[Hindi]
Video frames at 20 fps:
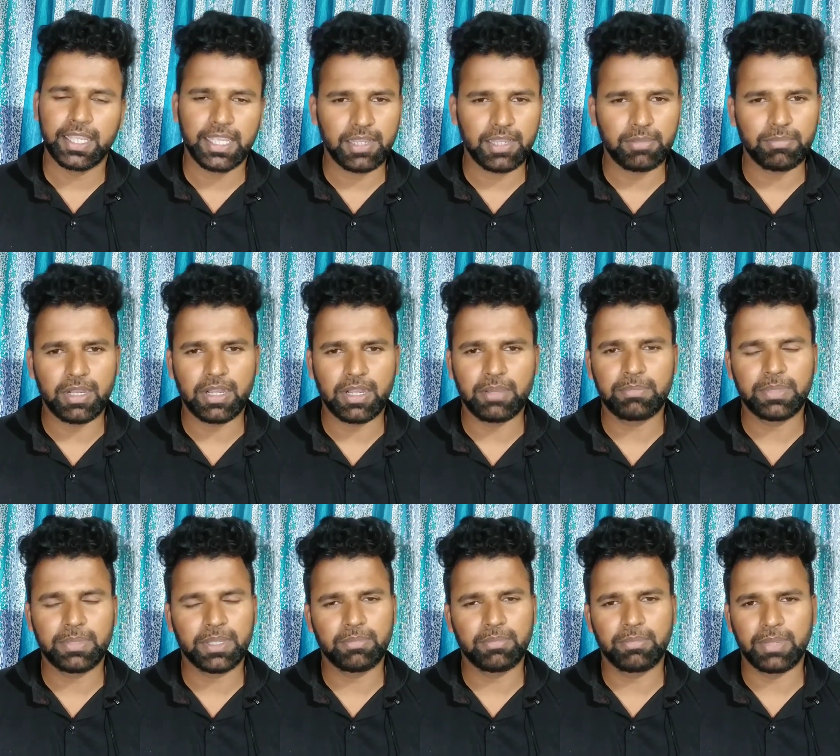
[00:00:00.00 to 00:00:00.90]
एक
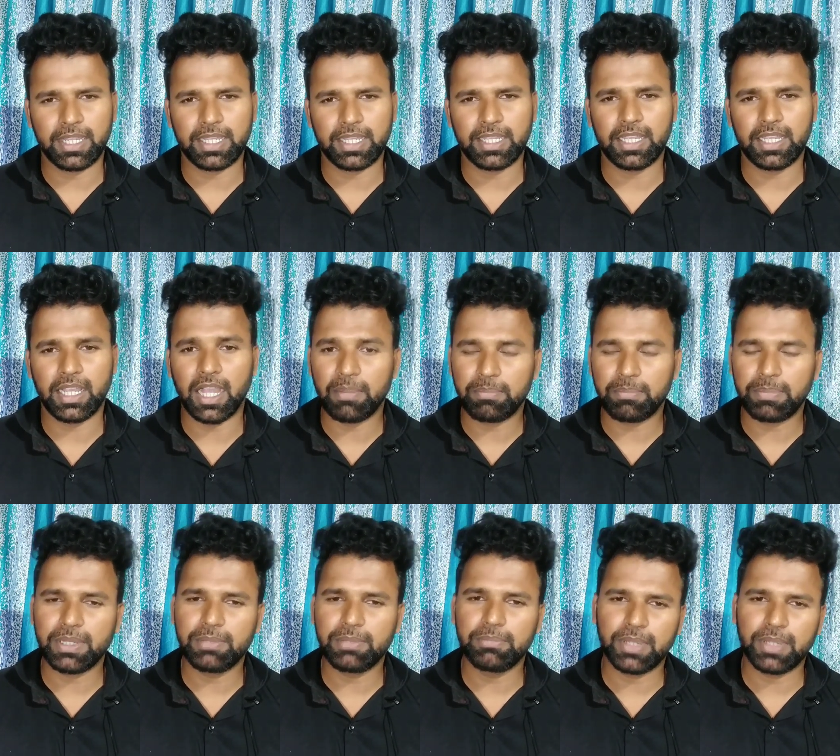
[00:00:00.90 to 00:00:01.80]
बाप एक भाई
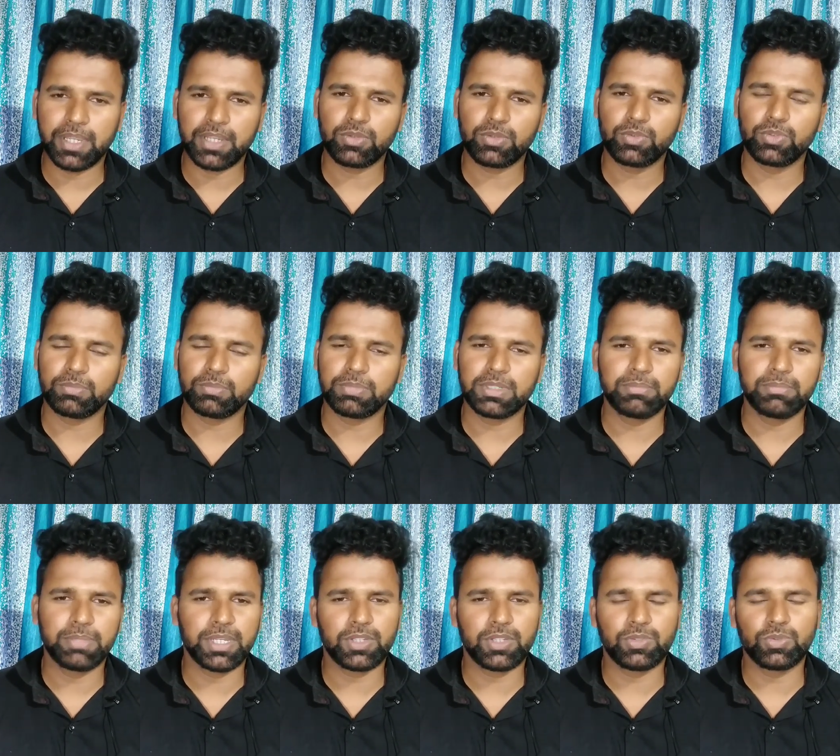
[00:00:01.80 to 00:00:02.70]
अपनी बहन को अपनी
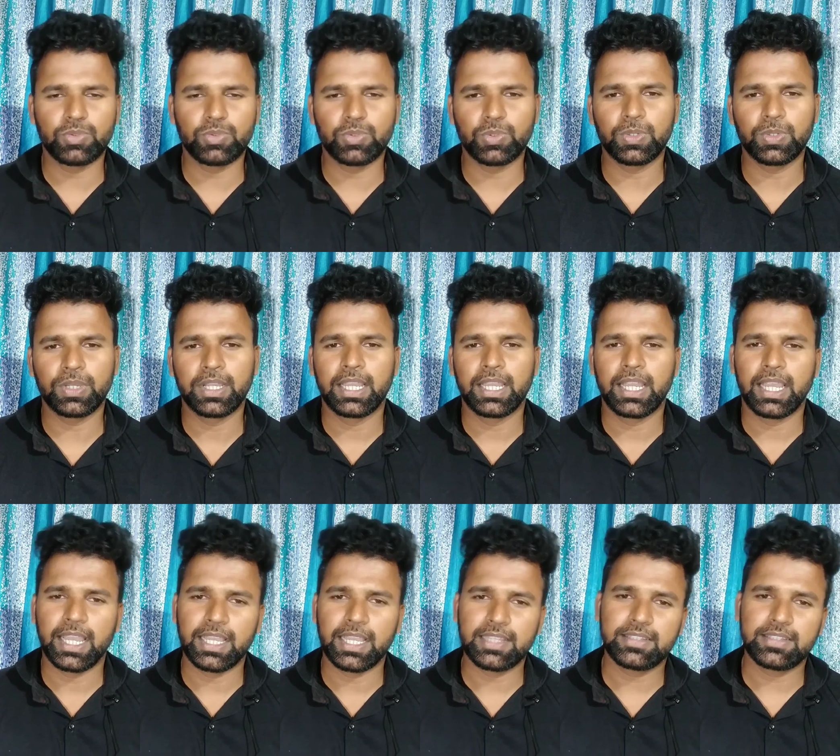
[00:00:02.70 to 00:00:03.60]
बेटियों को
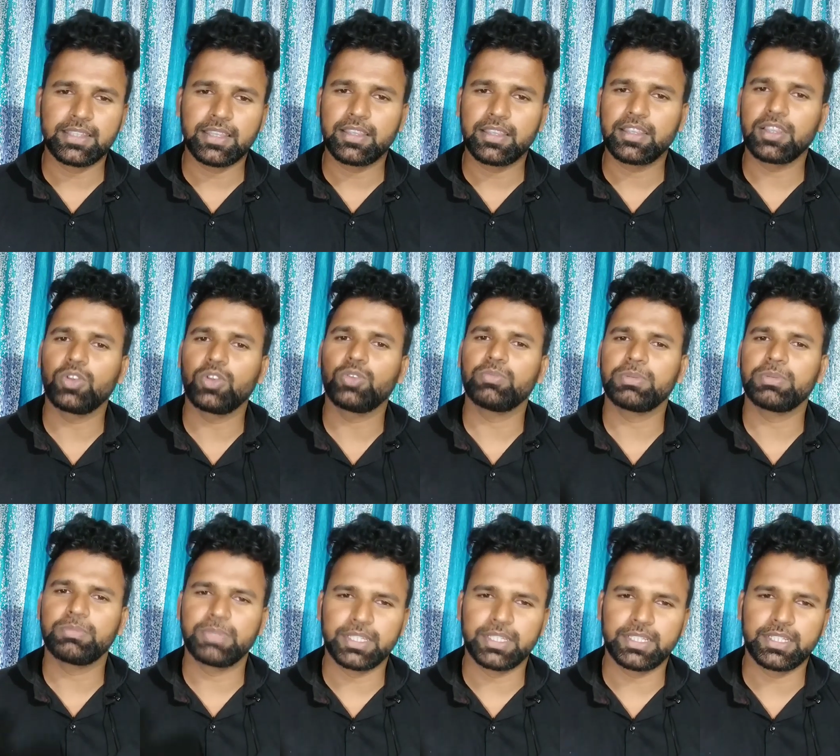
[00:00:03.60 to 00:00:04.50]
ऐसे खेलों
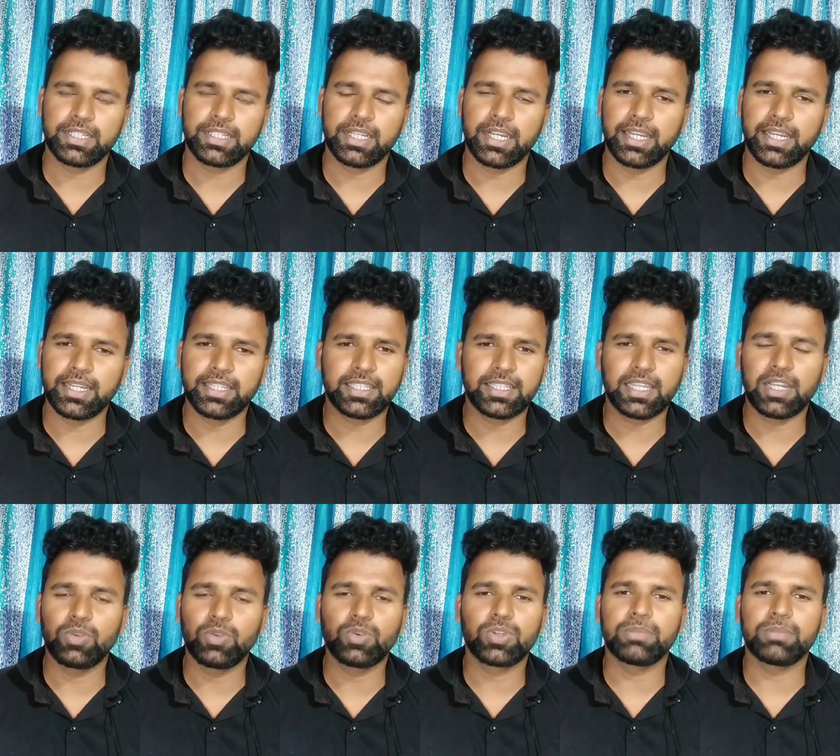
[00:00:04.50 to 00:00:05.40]
में भेजेगा अन्यथा
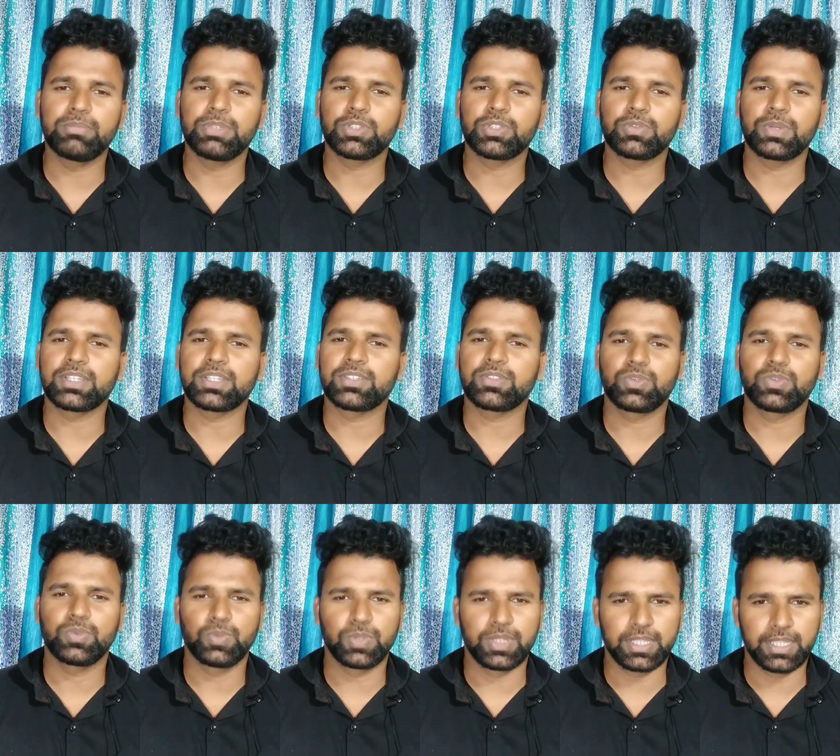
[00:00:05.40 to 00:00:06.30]
लोगों का विश्वास
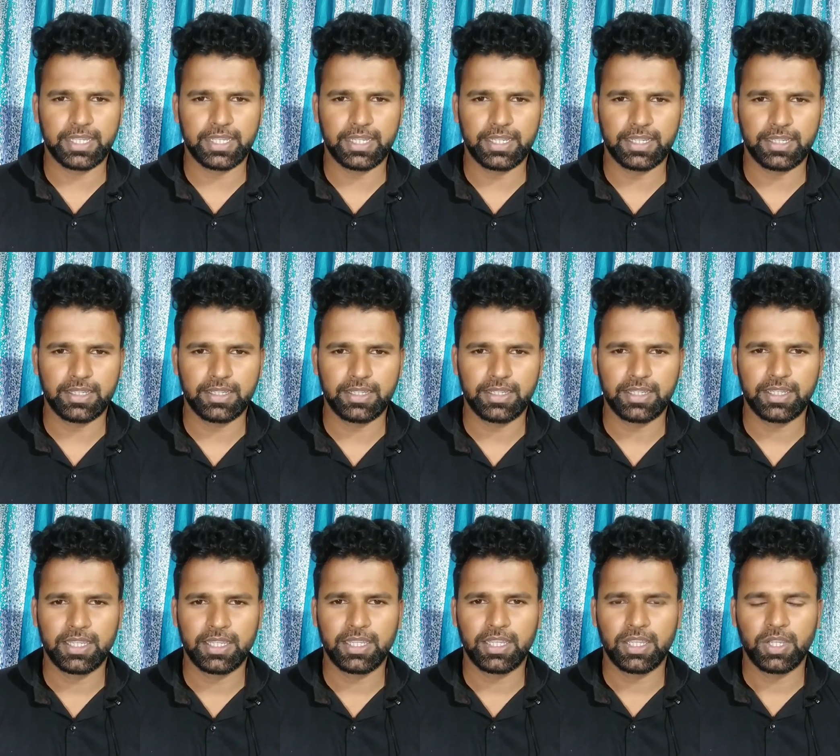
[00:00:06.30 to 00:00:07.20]
टूट जाएगा
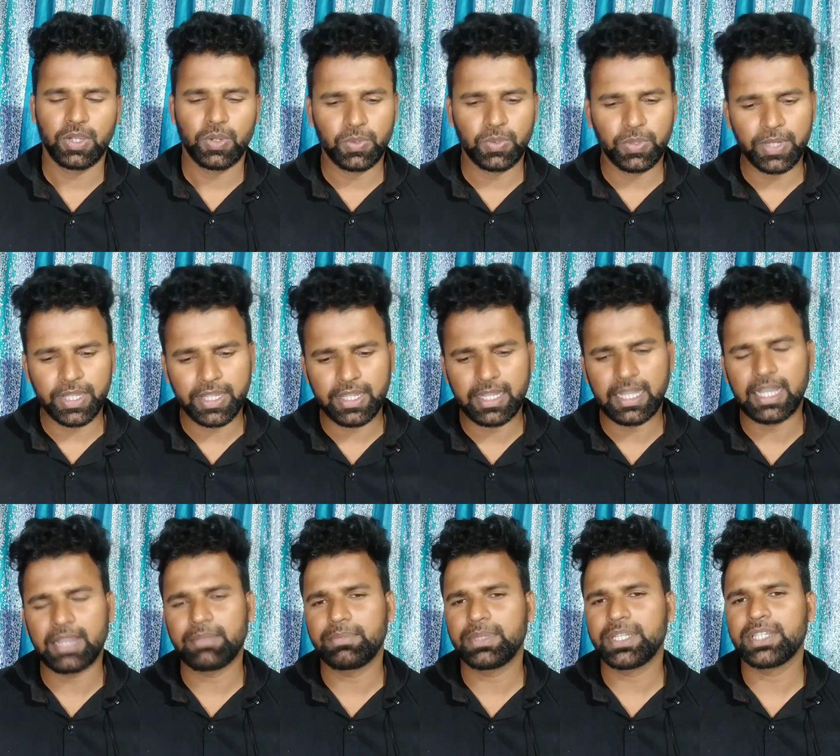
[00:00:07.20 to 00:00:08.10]
उन्होंने
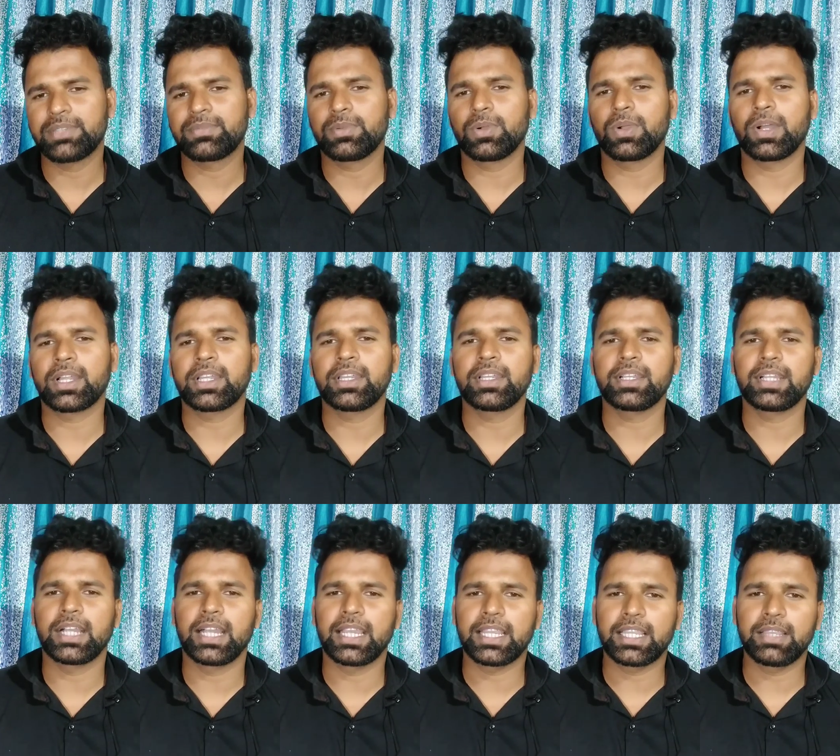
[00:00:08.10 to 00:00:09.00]
कहा अभिनेश फोगाट ने
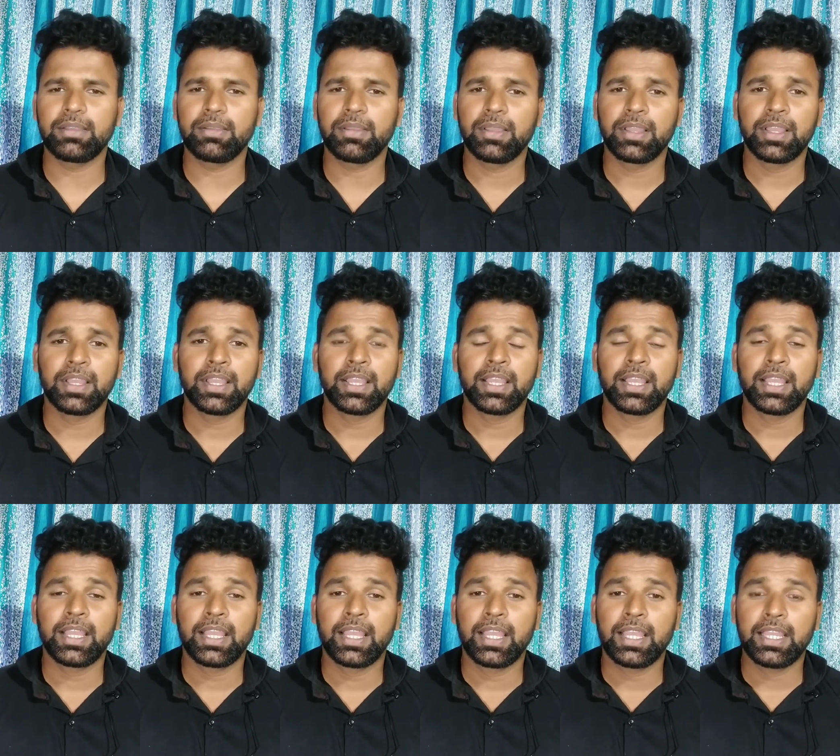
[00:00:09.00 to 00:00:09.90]
कहा कि
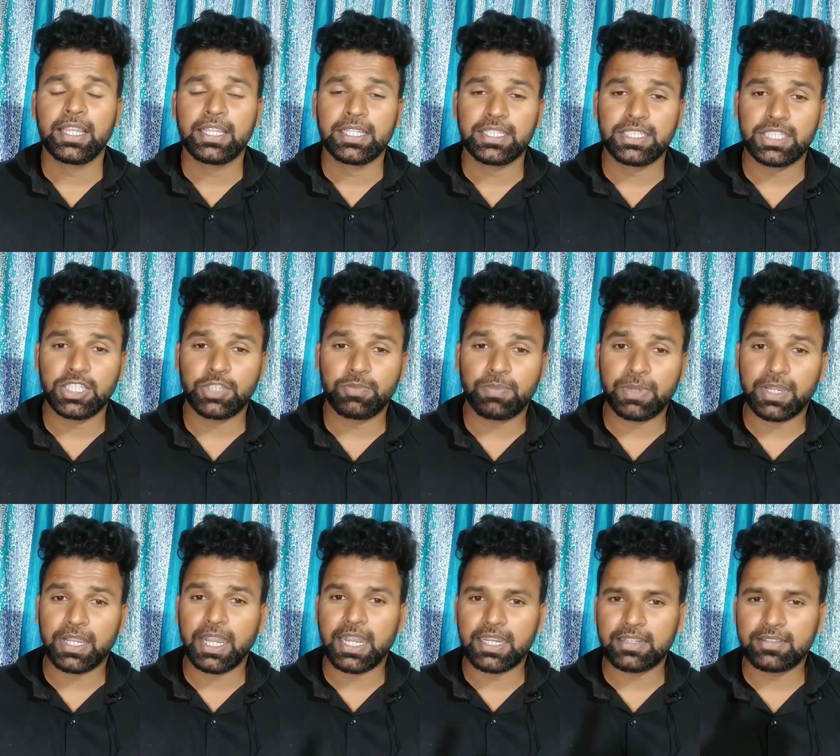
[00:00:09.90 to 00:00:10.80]
जिस
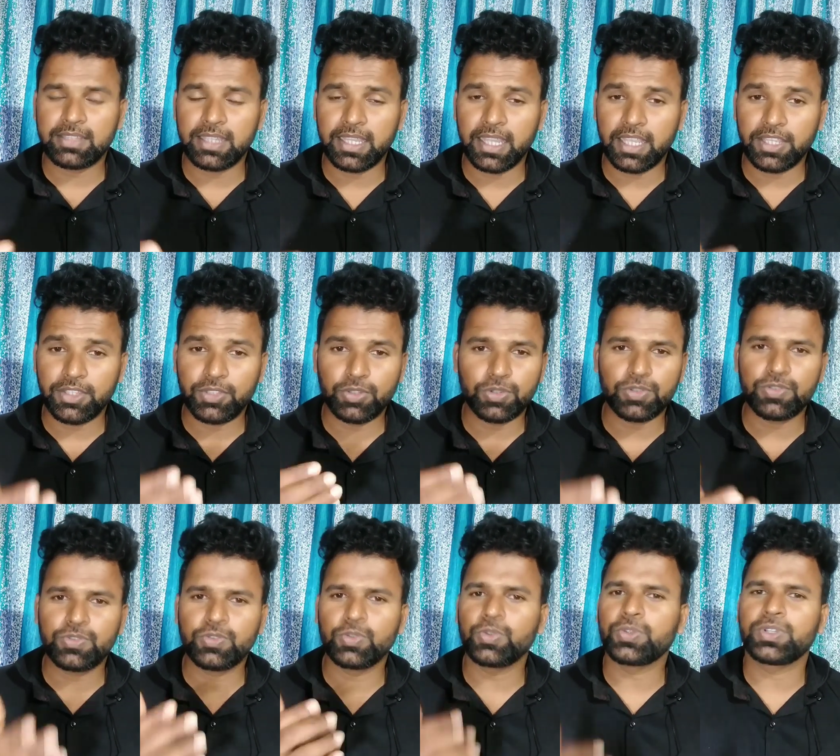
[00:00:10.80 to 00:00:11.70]
प्रकार से
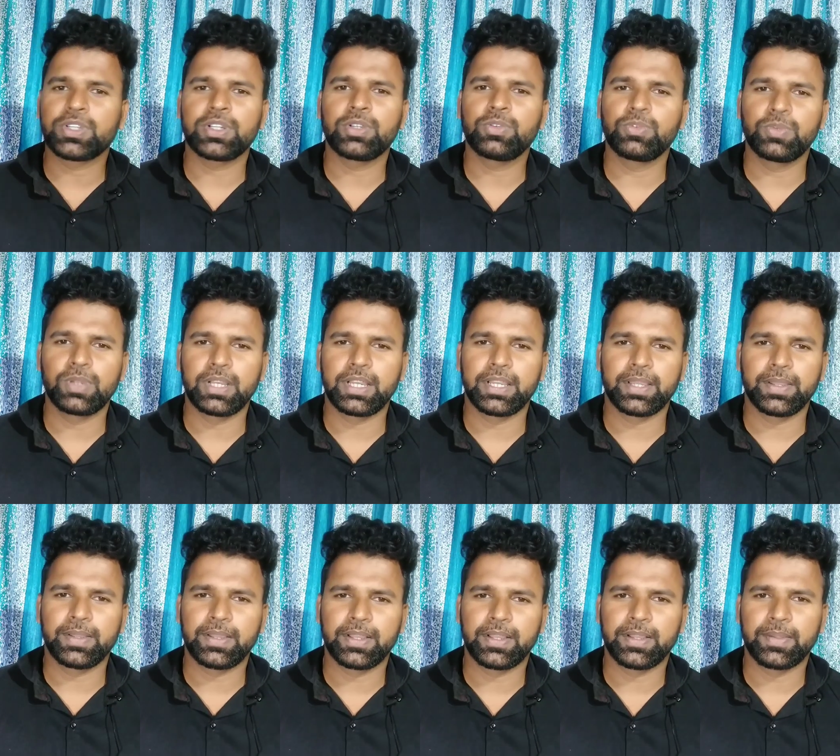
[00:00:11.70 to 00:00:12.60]
यौन शोषण हुआ
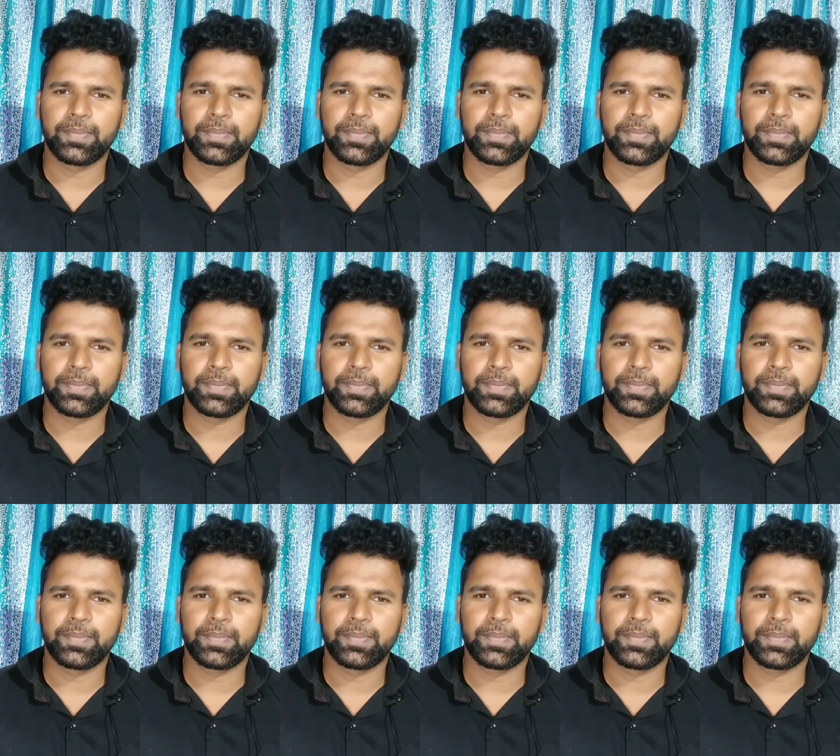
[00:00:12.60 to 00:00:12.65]
है